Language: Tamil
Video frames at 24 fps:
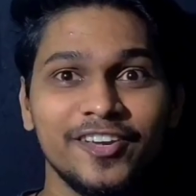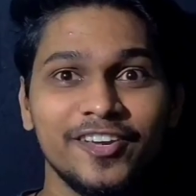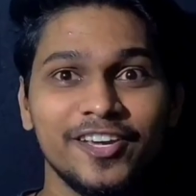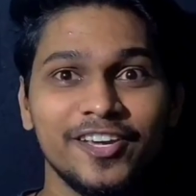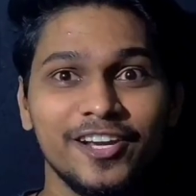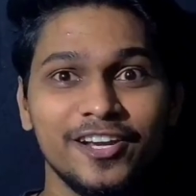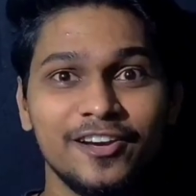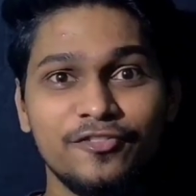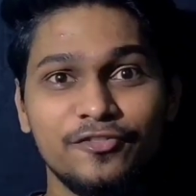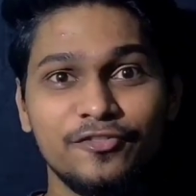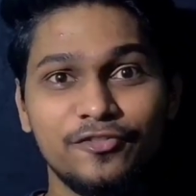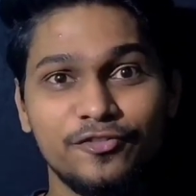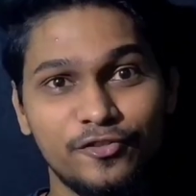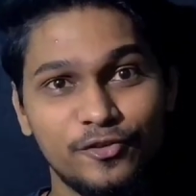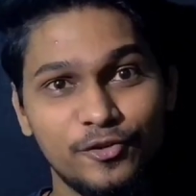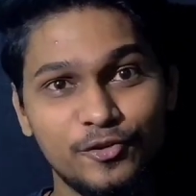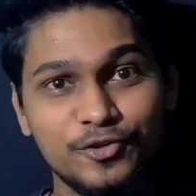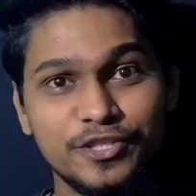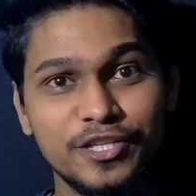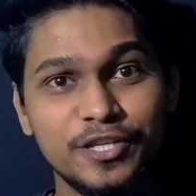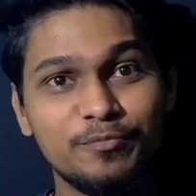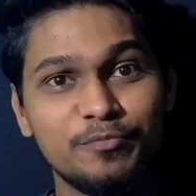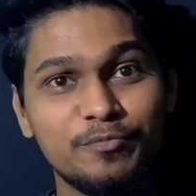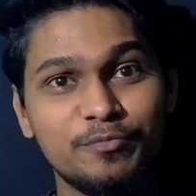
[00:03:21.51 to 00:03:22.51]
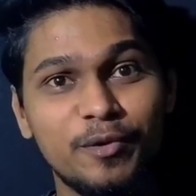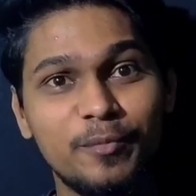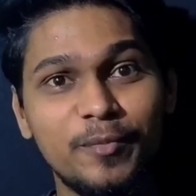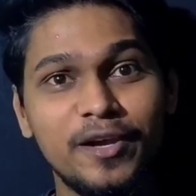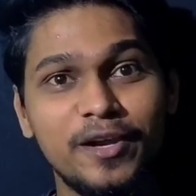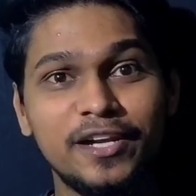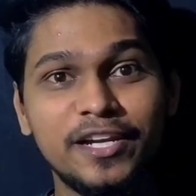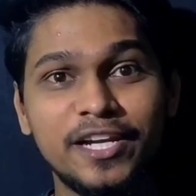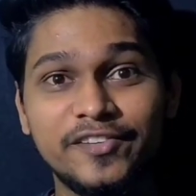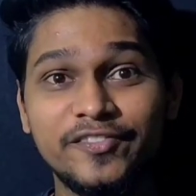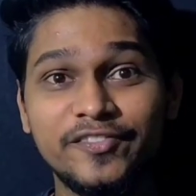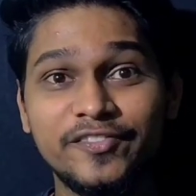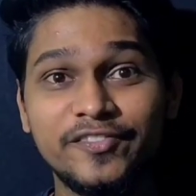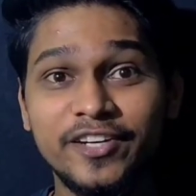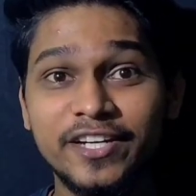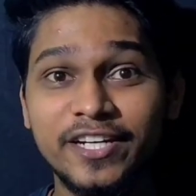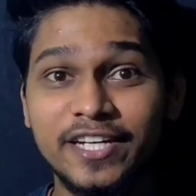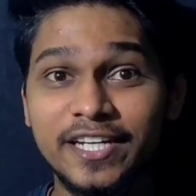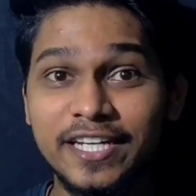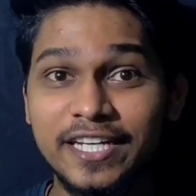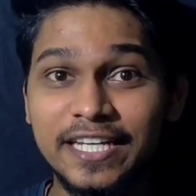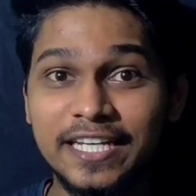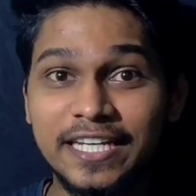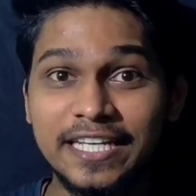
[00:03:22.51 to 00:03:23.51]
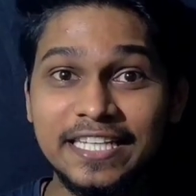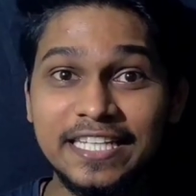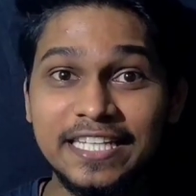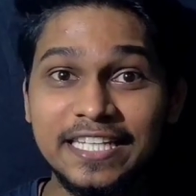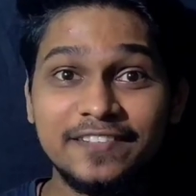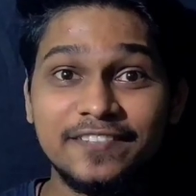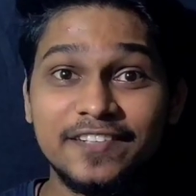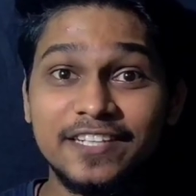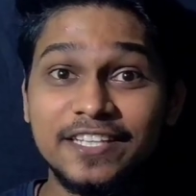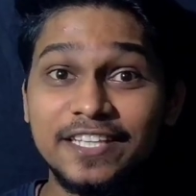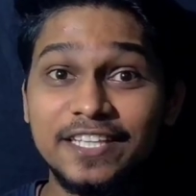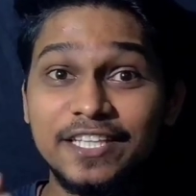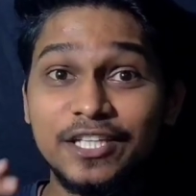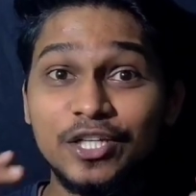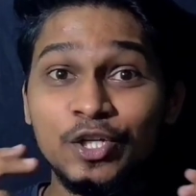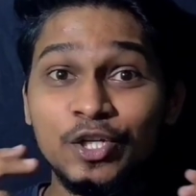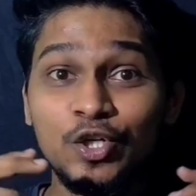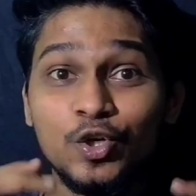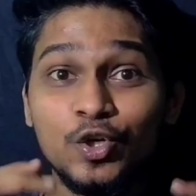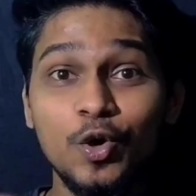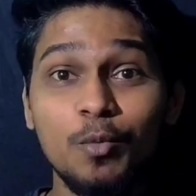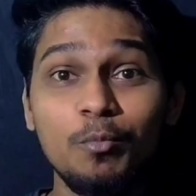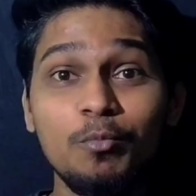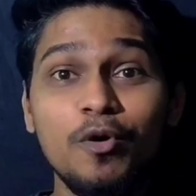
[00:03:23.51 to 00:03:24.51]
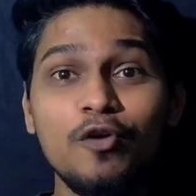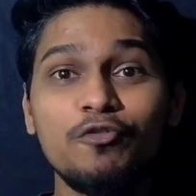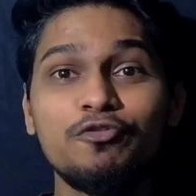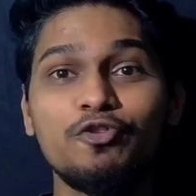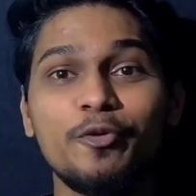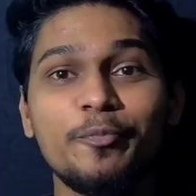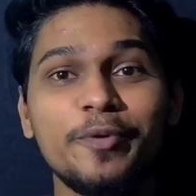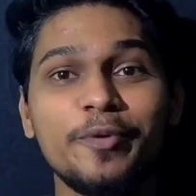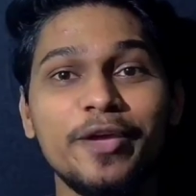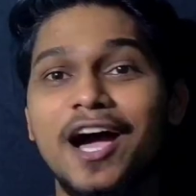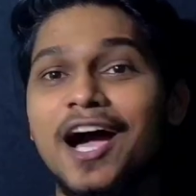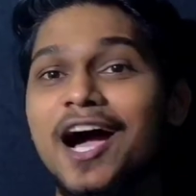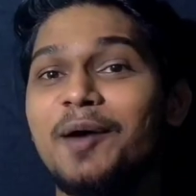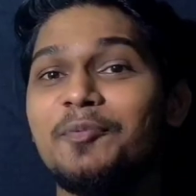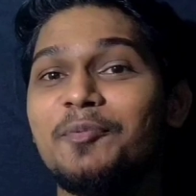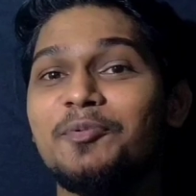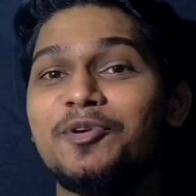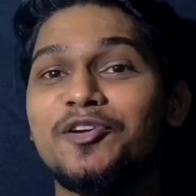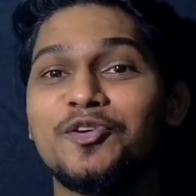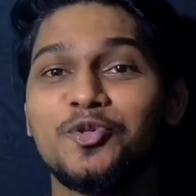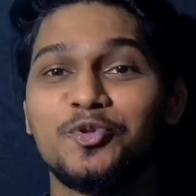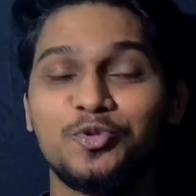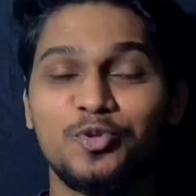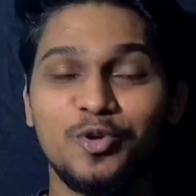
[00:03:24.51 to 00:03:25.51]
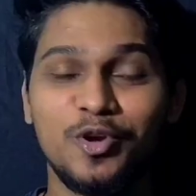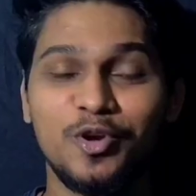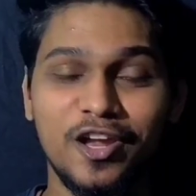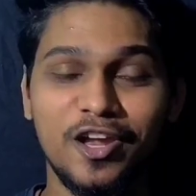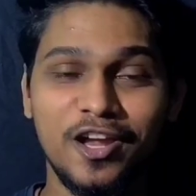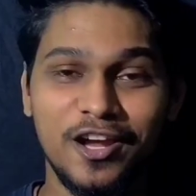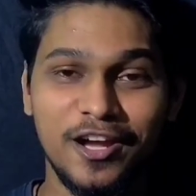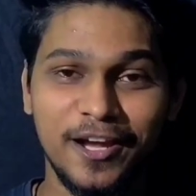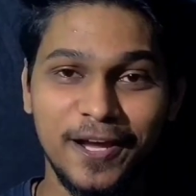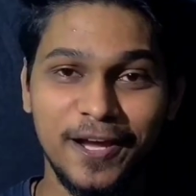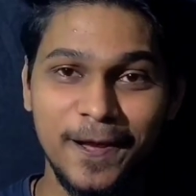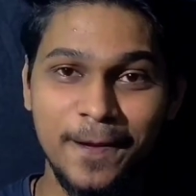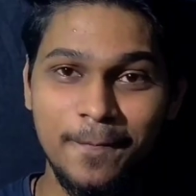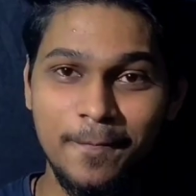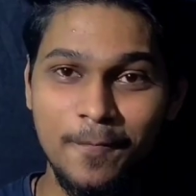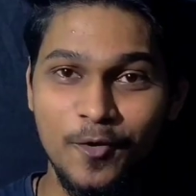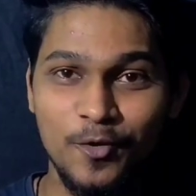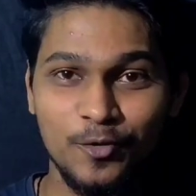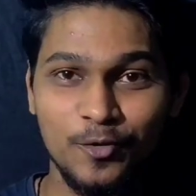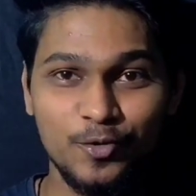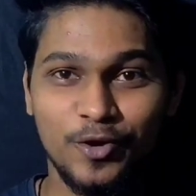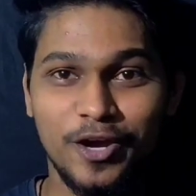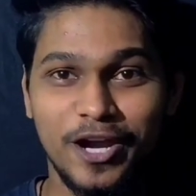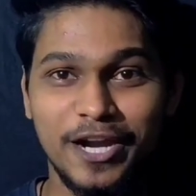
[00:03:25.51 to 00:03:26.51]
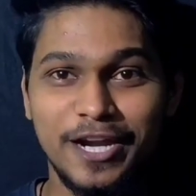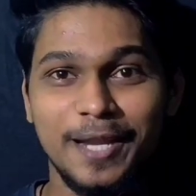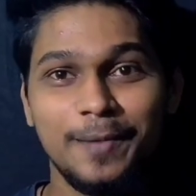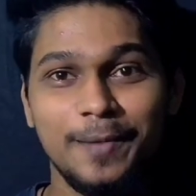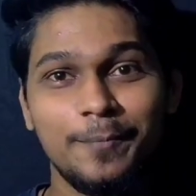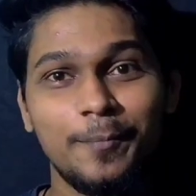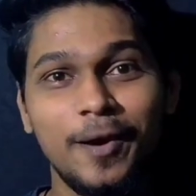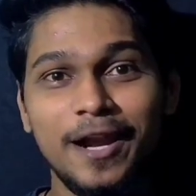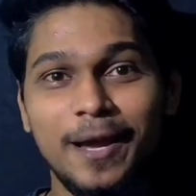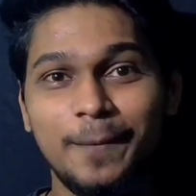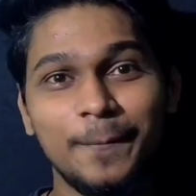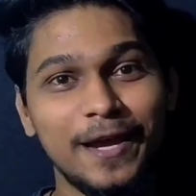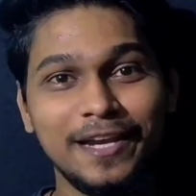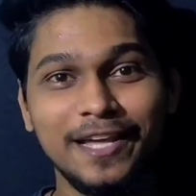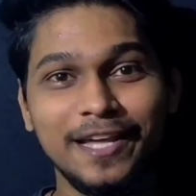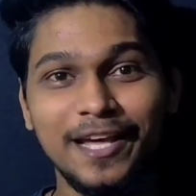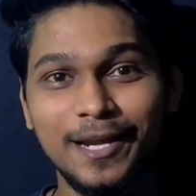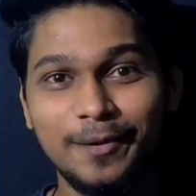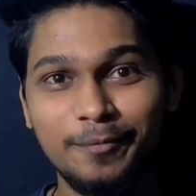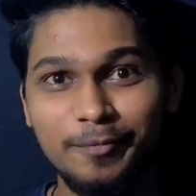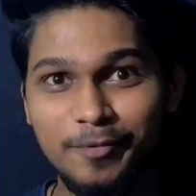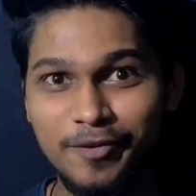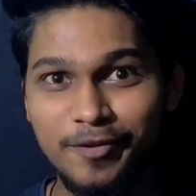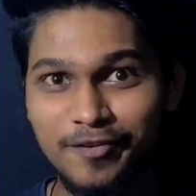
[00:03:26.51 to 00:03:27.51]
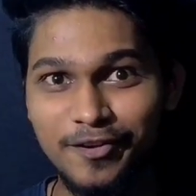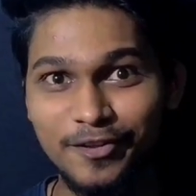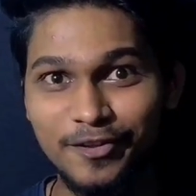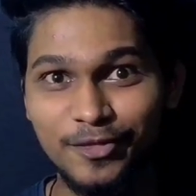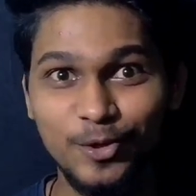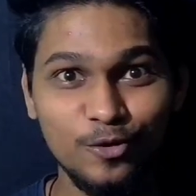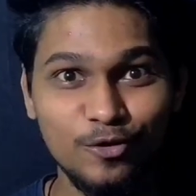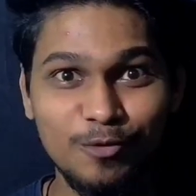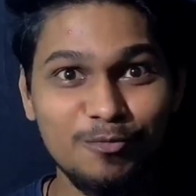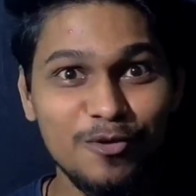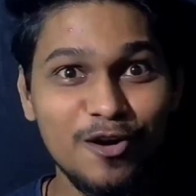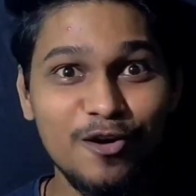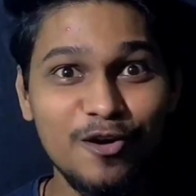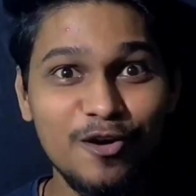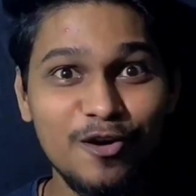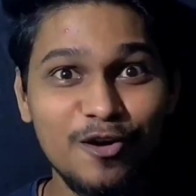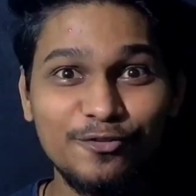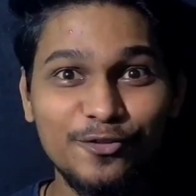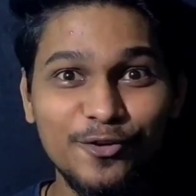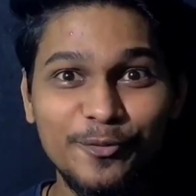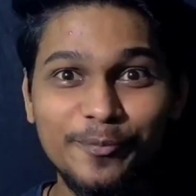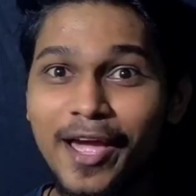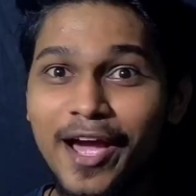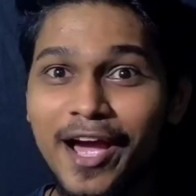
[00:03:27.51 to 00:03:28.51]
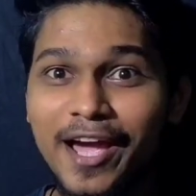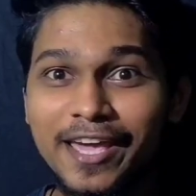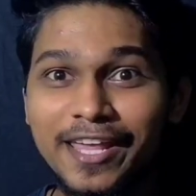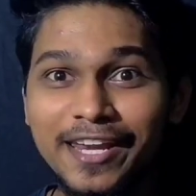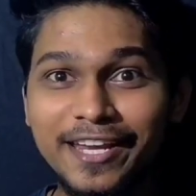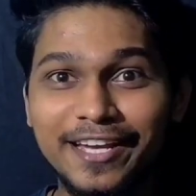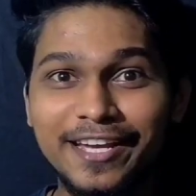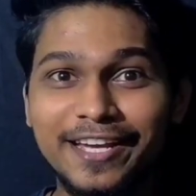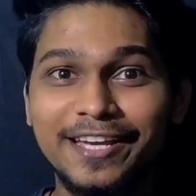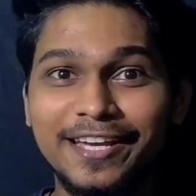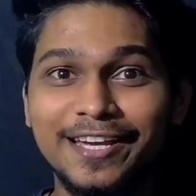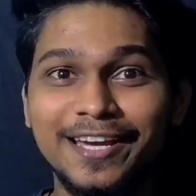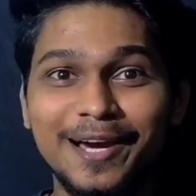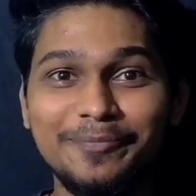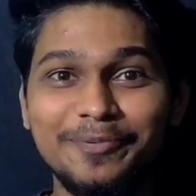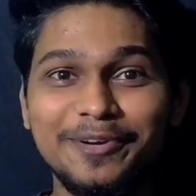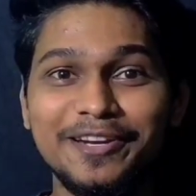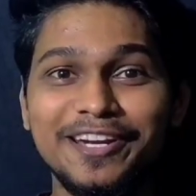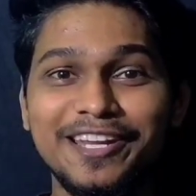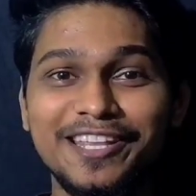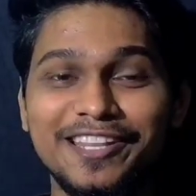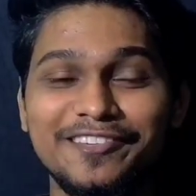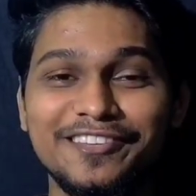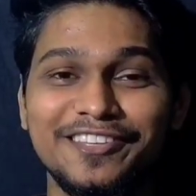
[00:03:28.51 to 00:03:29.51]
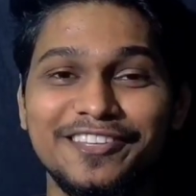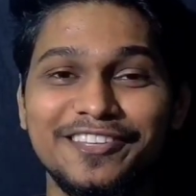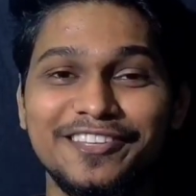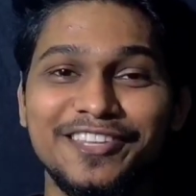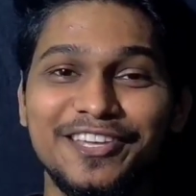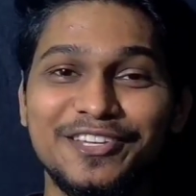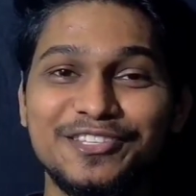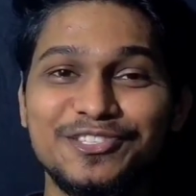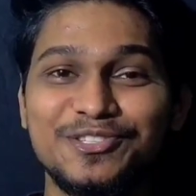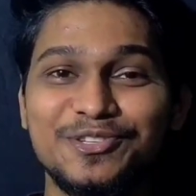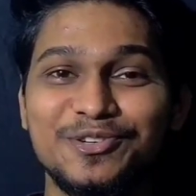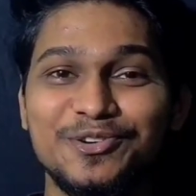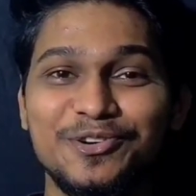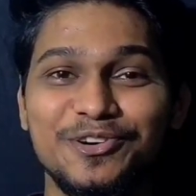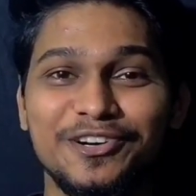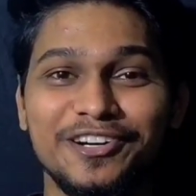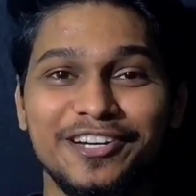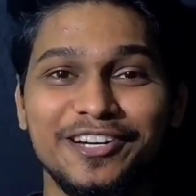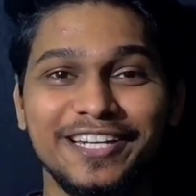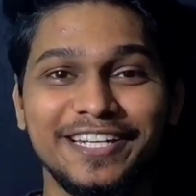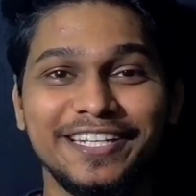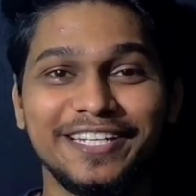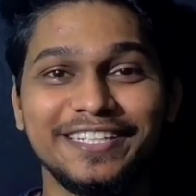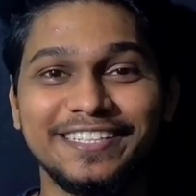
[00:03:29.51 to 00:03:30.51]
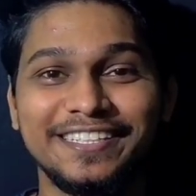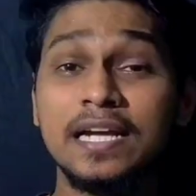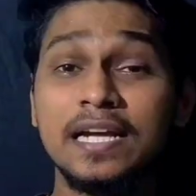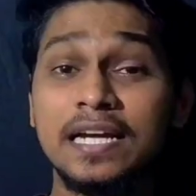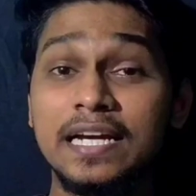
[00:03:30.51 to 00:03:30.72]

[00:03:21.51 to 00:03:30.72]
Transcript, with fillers: ஃபியர் ஆஃப் லூசிங் மொபைல் நெட்ஒர்க் இதுக்கு வந்து நோமோஃபோபியா அப்படின்னு வந்து சொல்கிறாங்க ஸோ கண்டிப்பாக நம்ம எல்லாருக்குமே வந்து நோமோஃபோபியா இருக்குது அப்படின்றத வந்து தெரிஞ்சுக்கோங்க